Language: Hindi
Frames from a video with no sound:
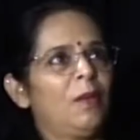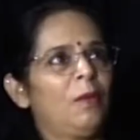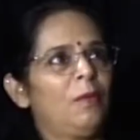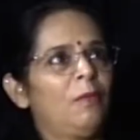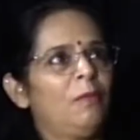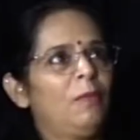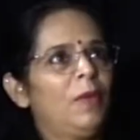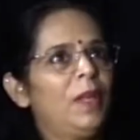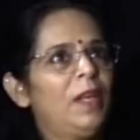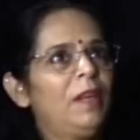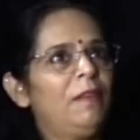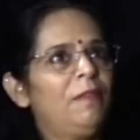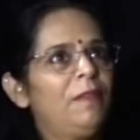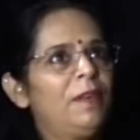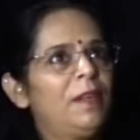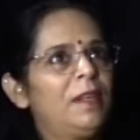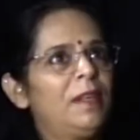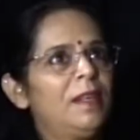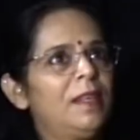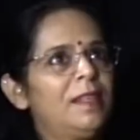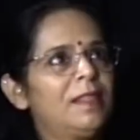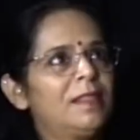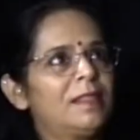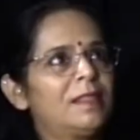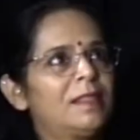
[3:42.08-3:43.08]
बेनी
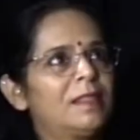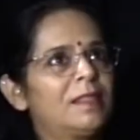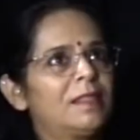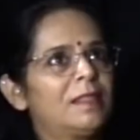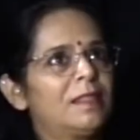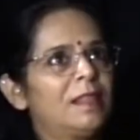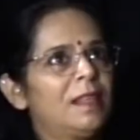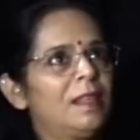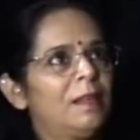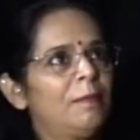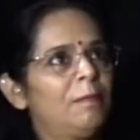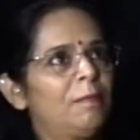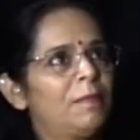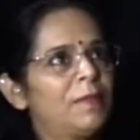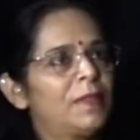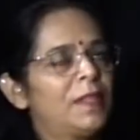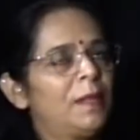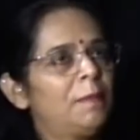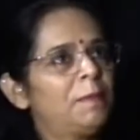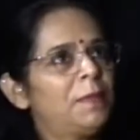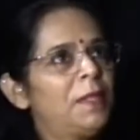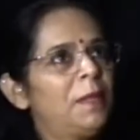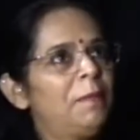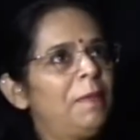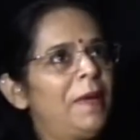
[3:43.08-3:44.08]
फिटनेस
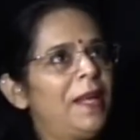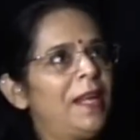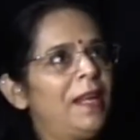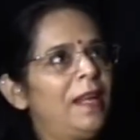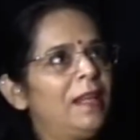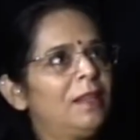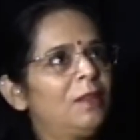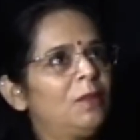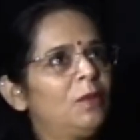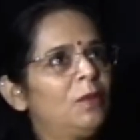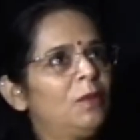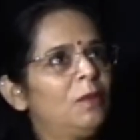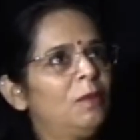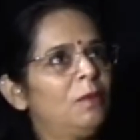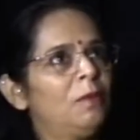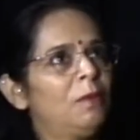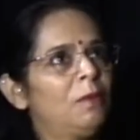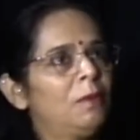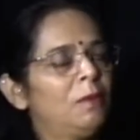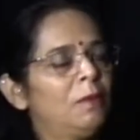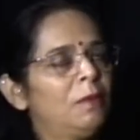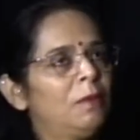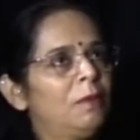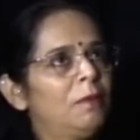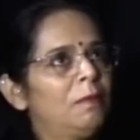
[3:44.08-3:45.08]
सबसे पहला तो
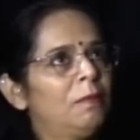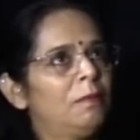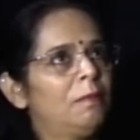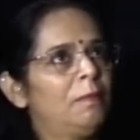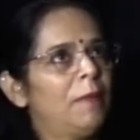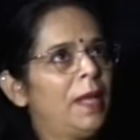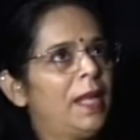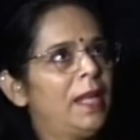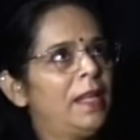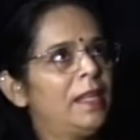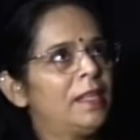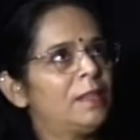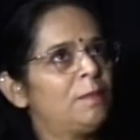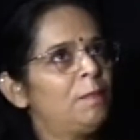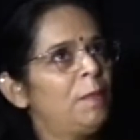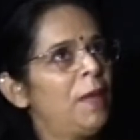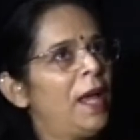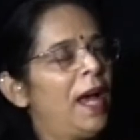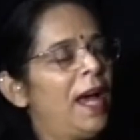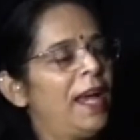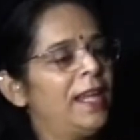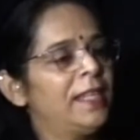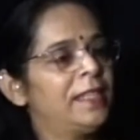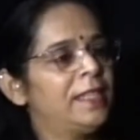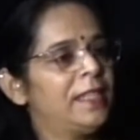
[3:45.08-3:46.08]
मैंने इसमें
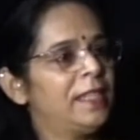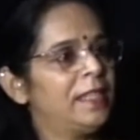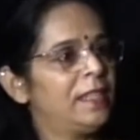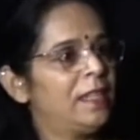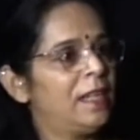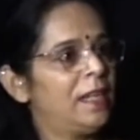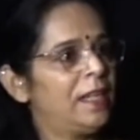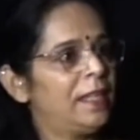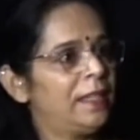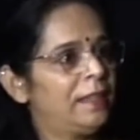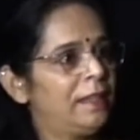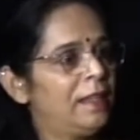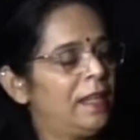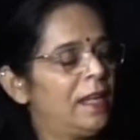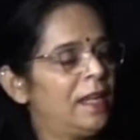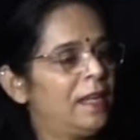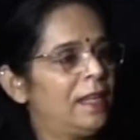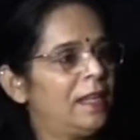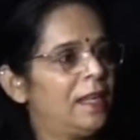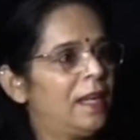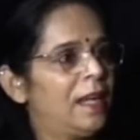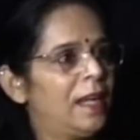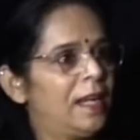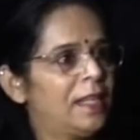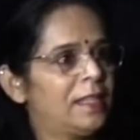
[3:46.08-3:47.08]
हाइजीन का इतना
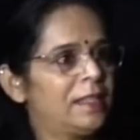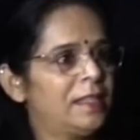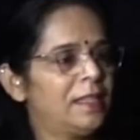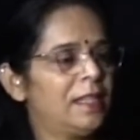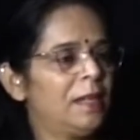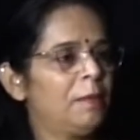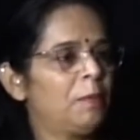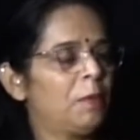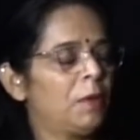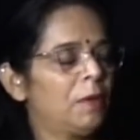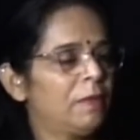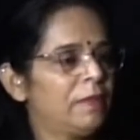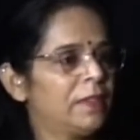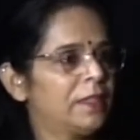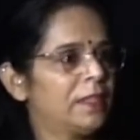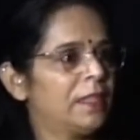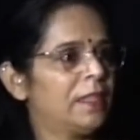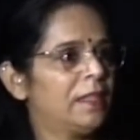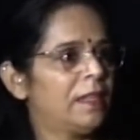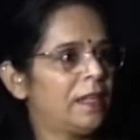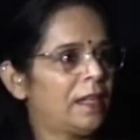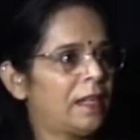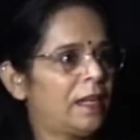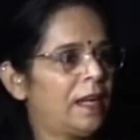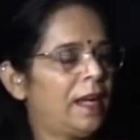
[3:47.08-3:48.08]
अच्छा
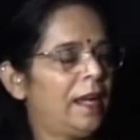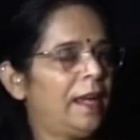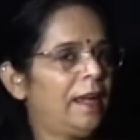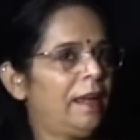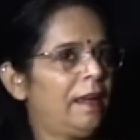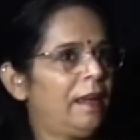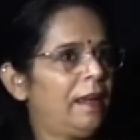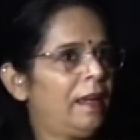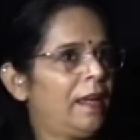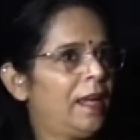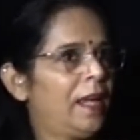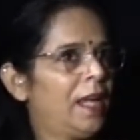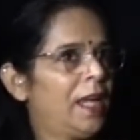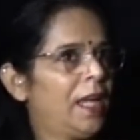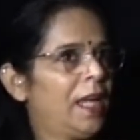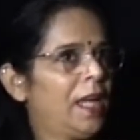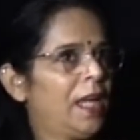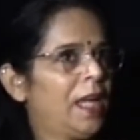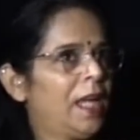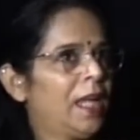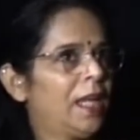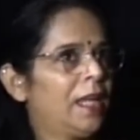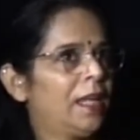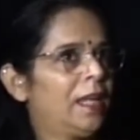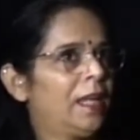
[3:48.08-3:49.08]
प्रोविज़न रखा है
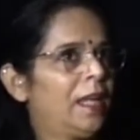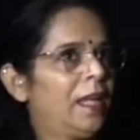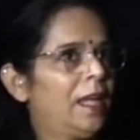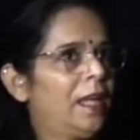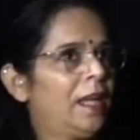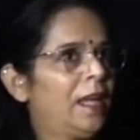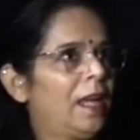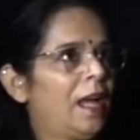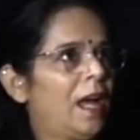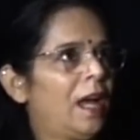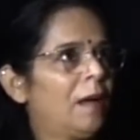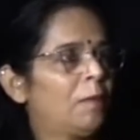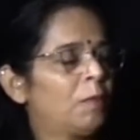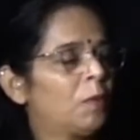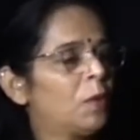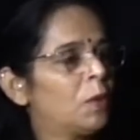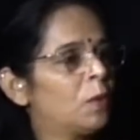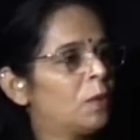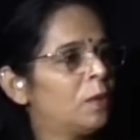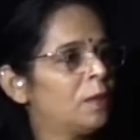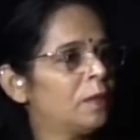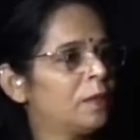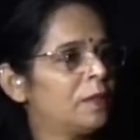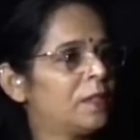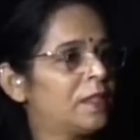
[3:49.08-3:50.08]
कि आपको
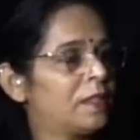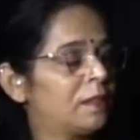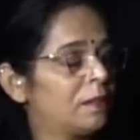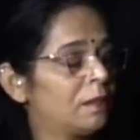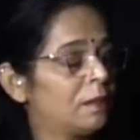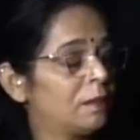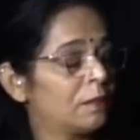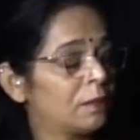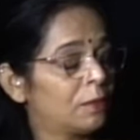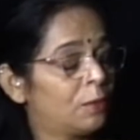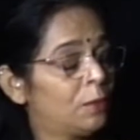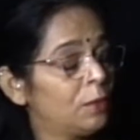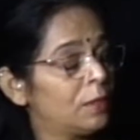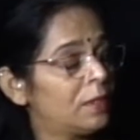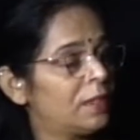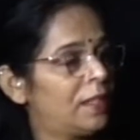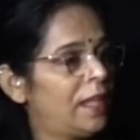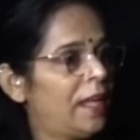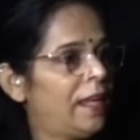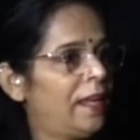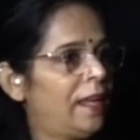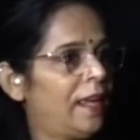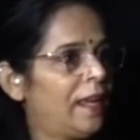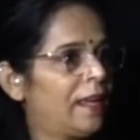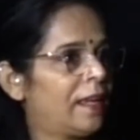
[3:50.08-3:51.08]
घुस
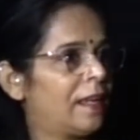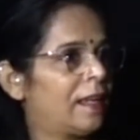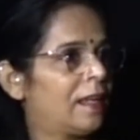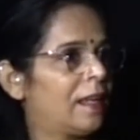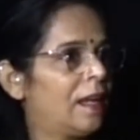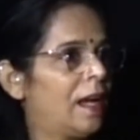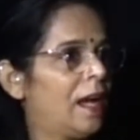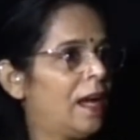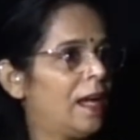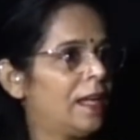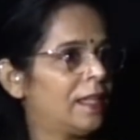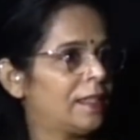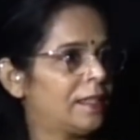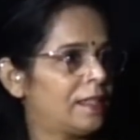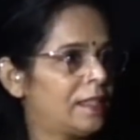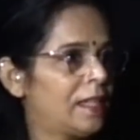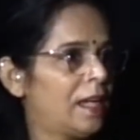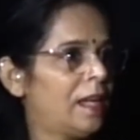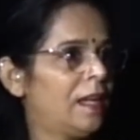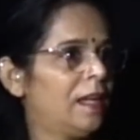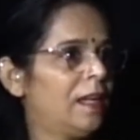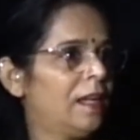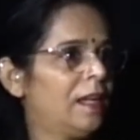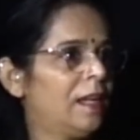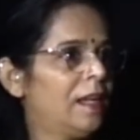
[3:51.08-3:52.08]
घुसते ही एक
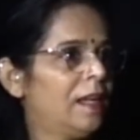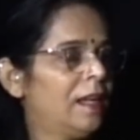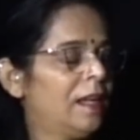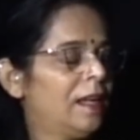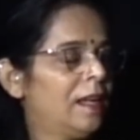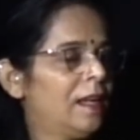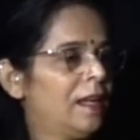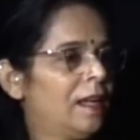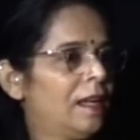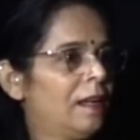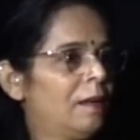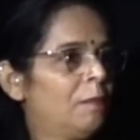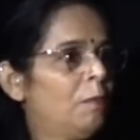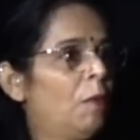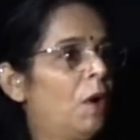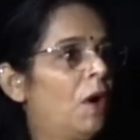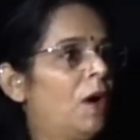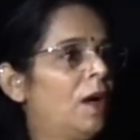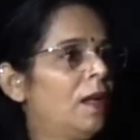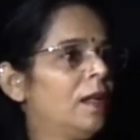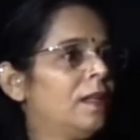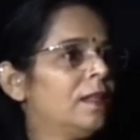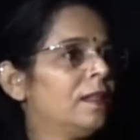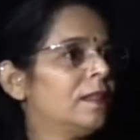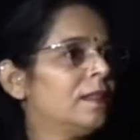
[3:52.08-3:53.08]
अच्छा
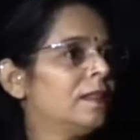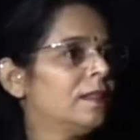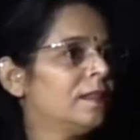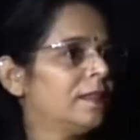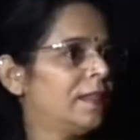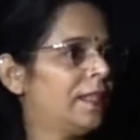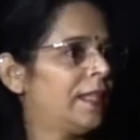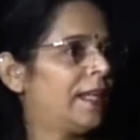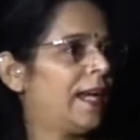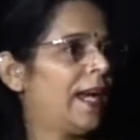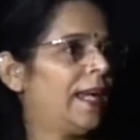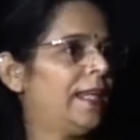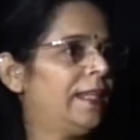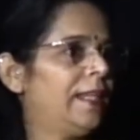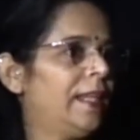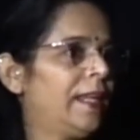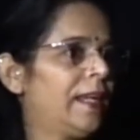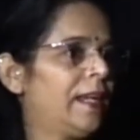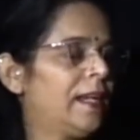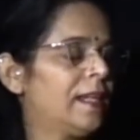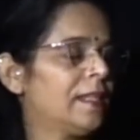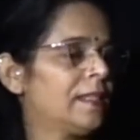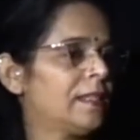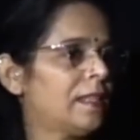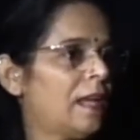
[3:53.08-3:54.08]
माहौल दिखाई
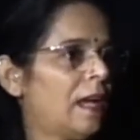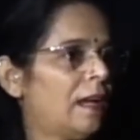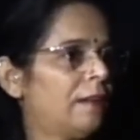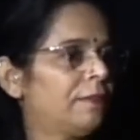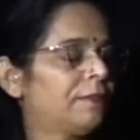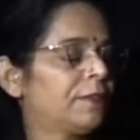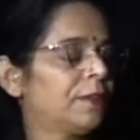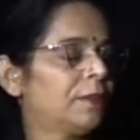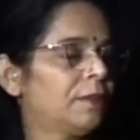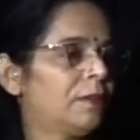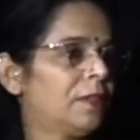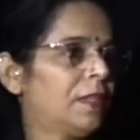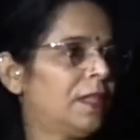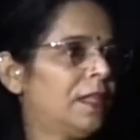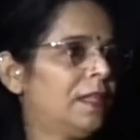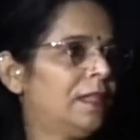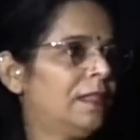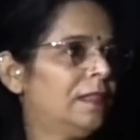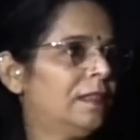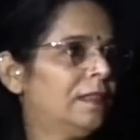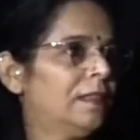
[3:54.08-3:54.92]
देगा साफ़ सुथरा